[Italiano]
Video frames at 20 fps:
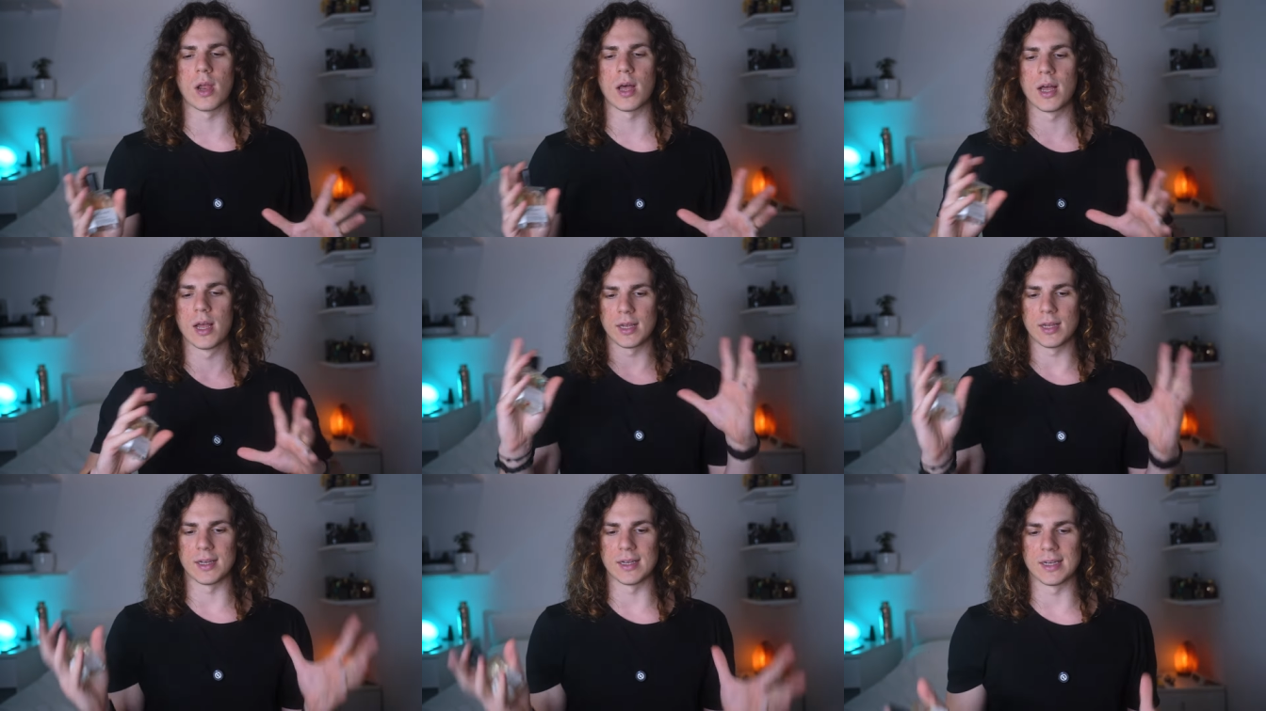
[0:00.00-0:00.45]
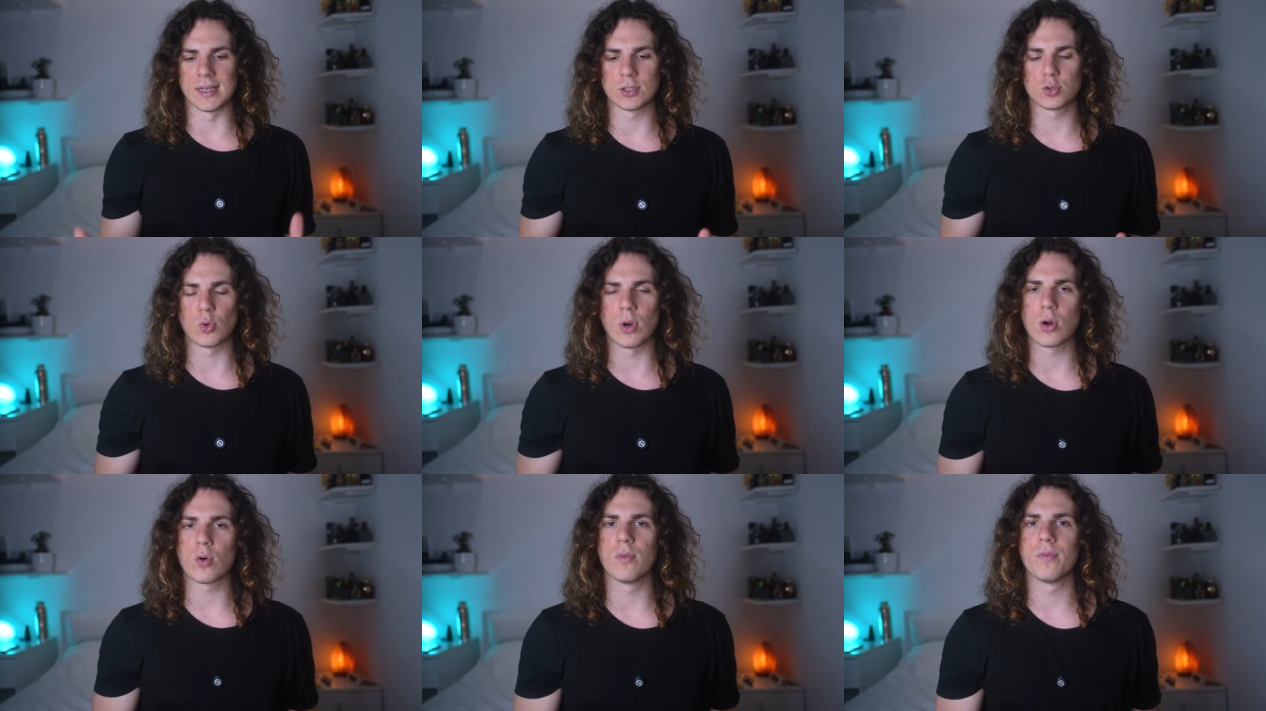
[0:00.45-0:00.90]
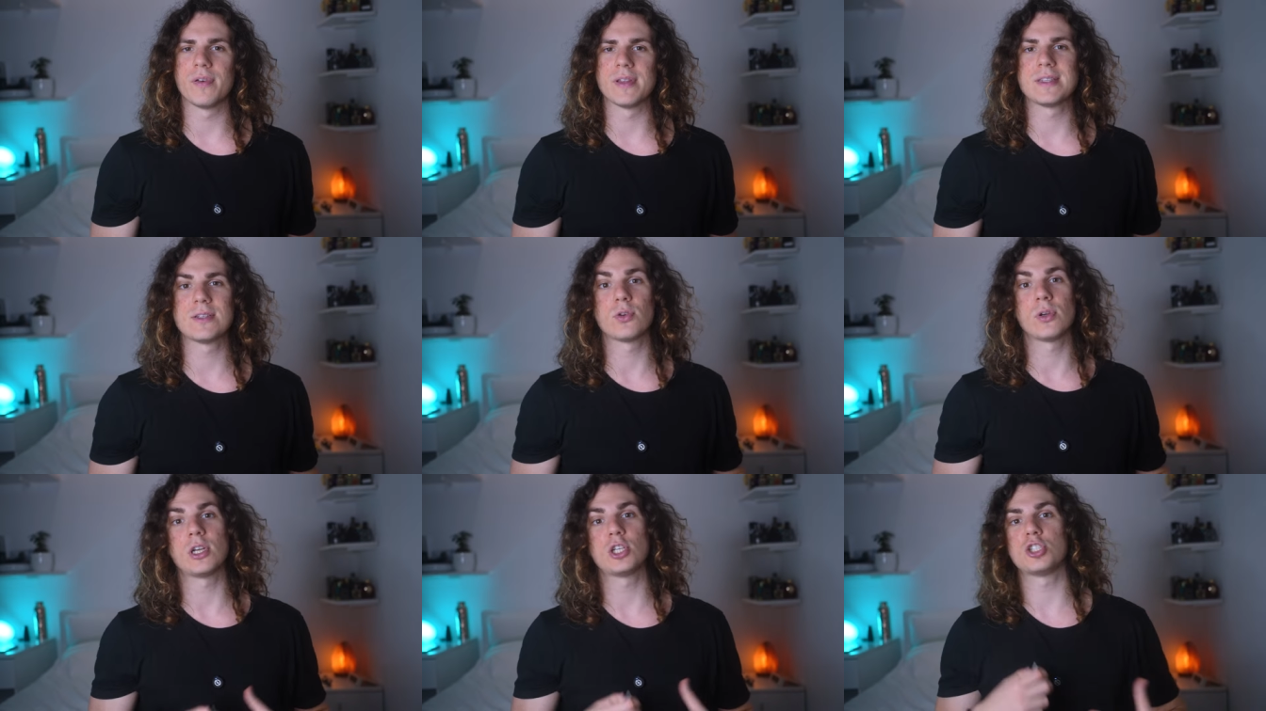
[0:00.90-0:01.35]
eh, sulla
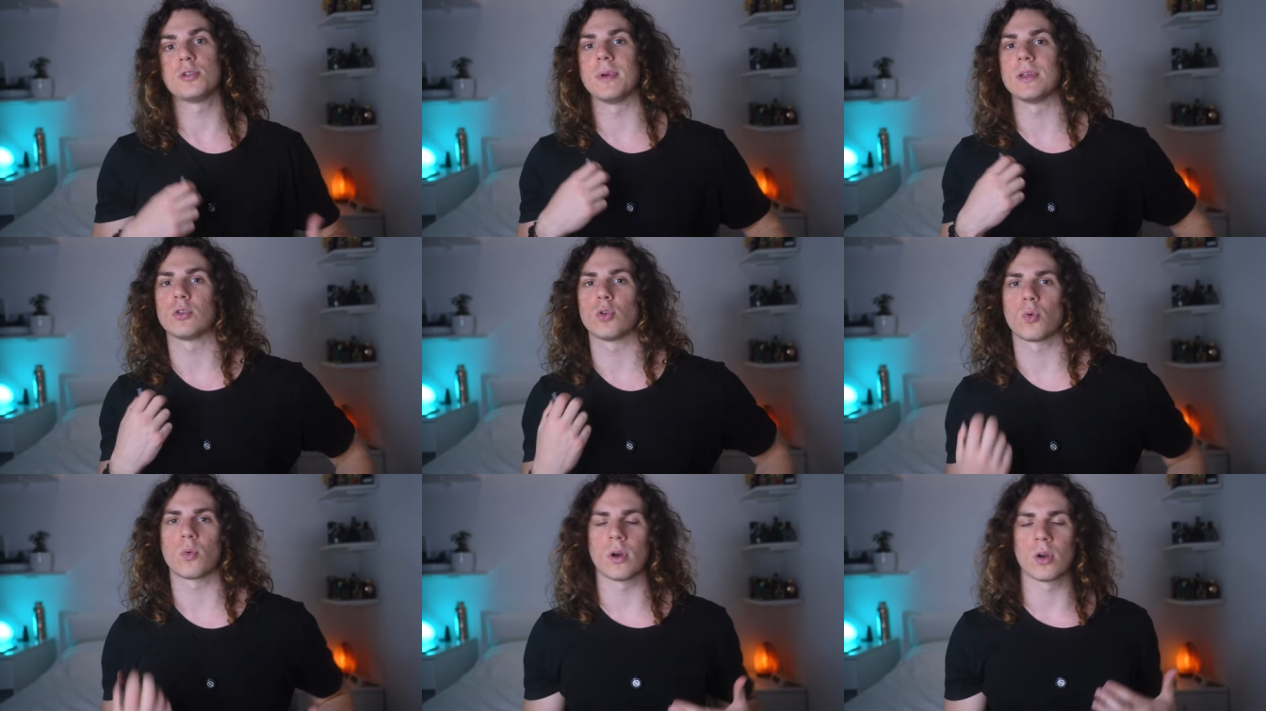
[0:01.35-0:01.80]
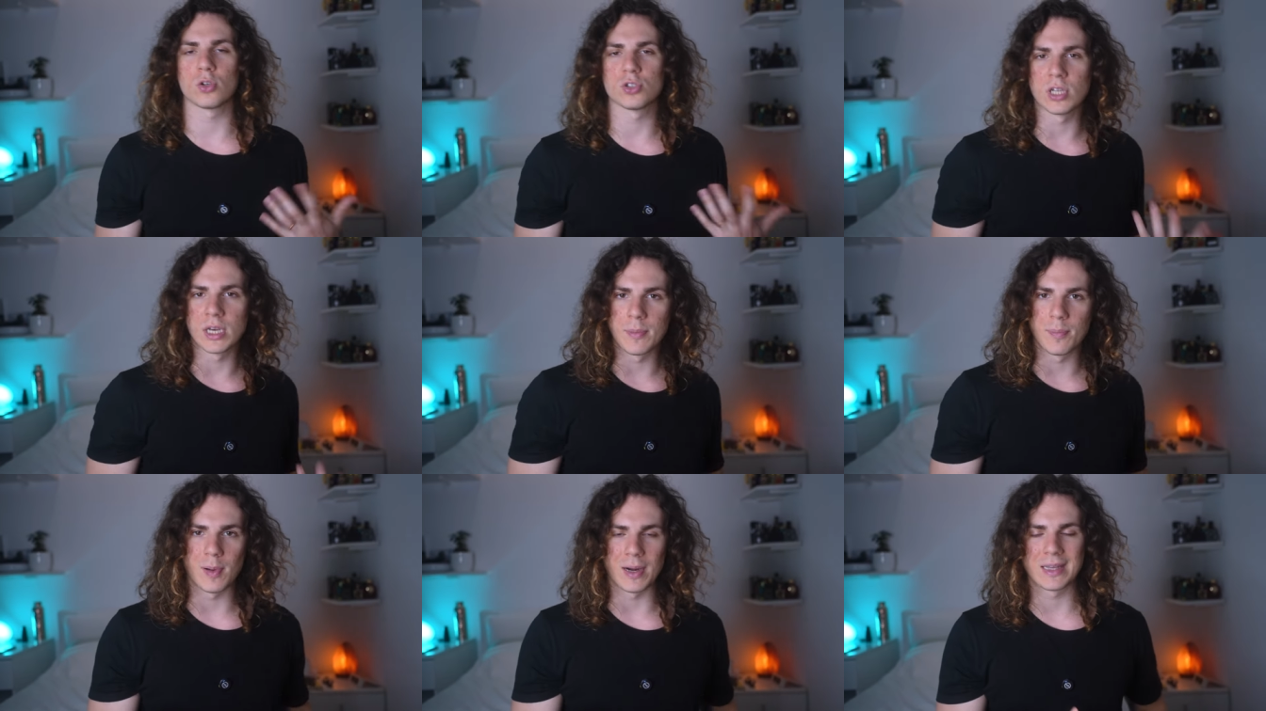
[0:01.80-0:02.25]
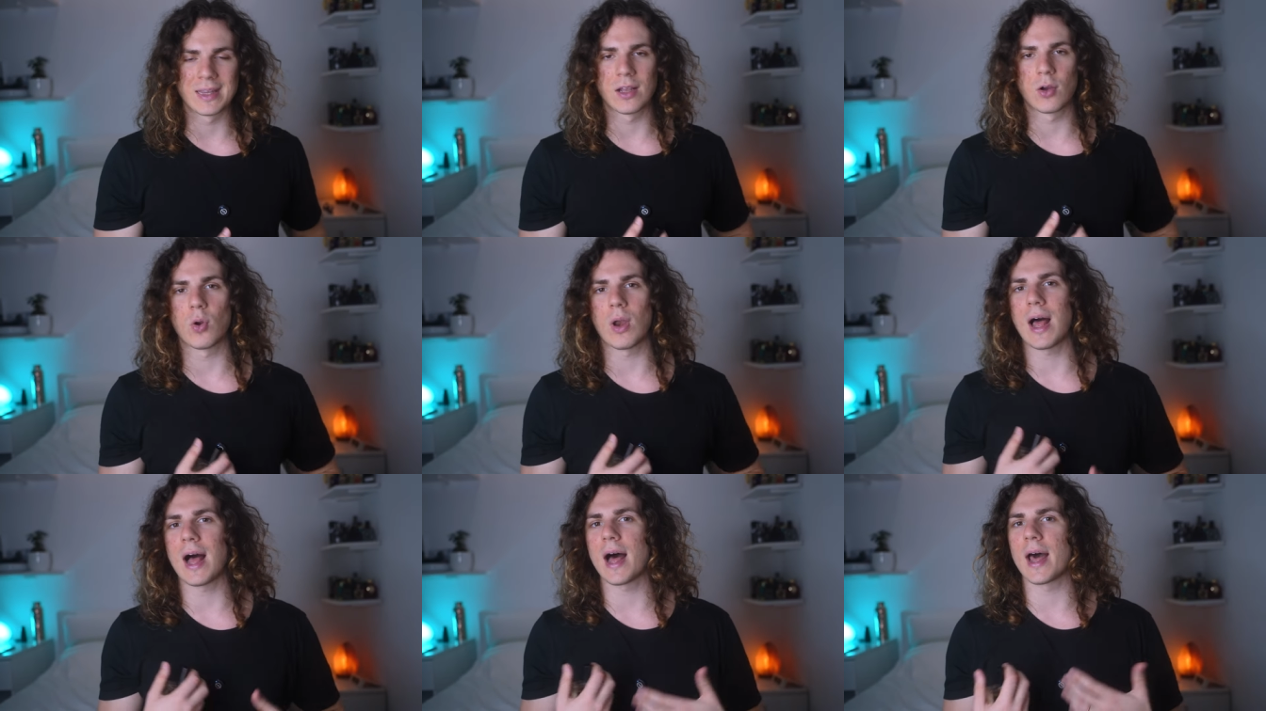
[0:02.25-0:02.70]
confezione ci mettono qualcosa di
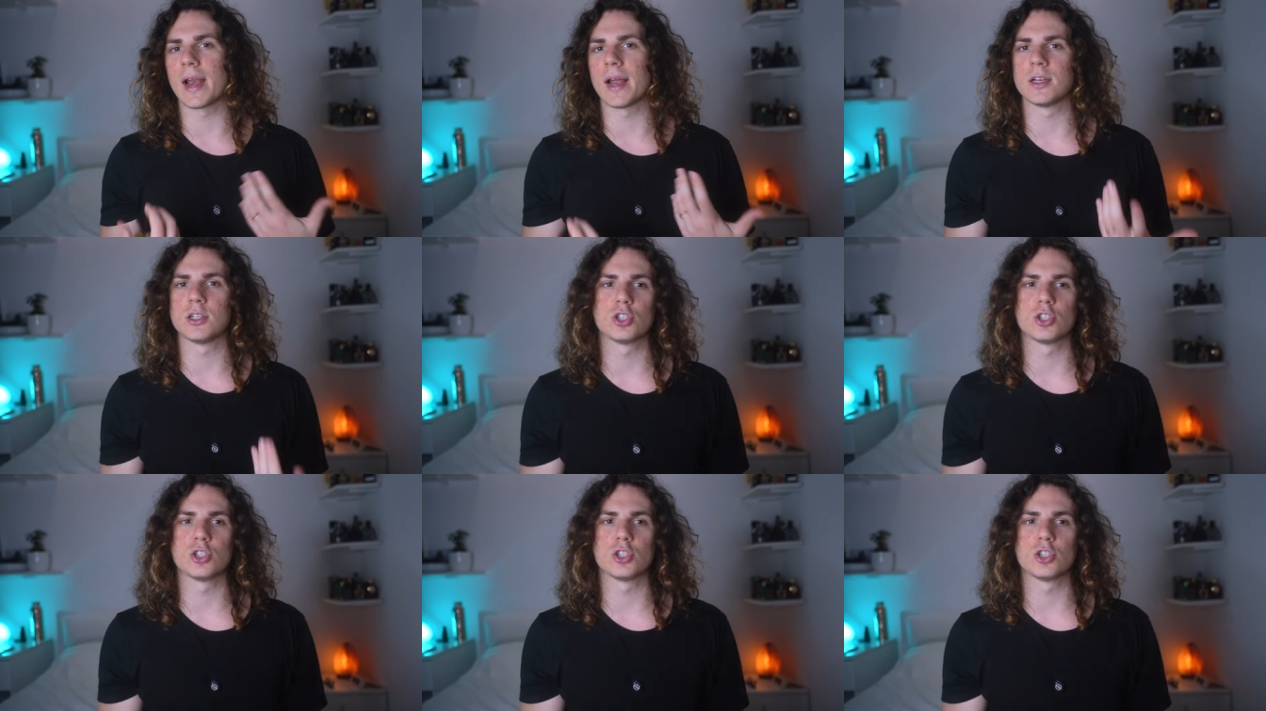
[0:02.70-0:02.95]
particolare,